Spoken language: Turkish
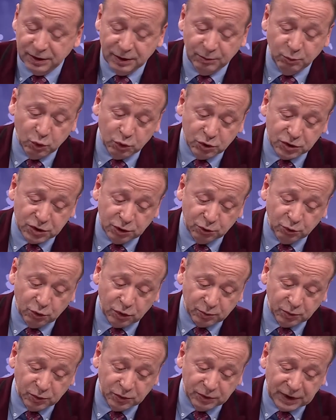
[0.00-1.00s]
Borussia
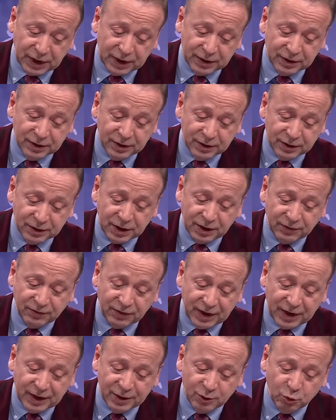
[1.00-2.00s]
Dortmund'dan
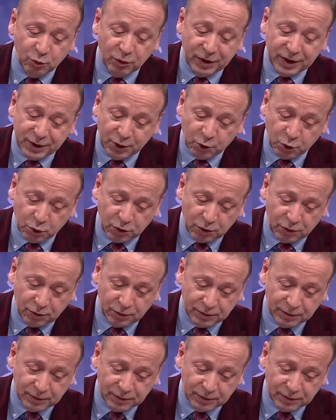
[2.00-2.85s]
Rafael Guerrero.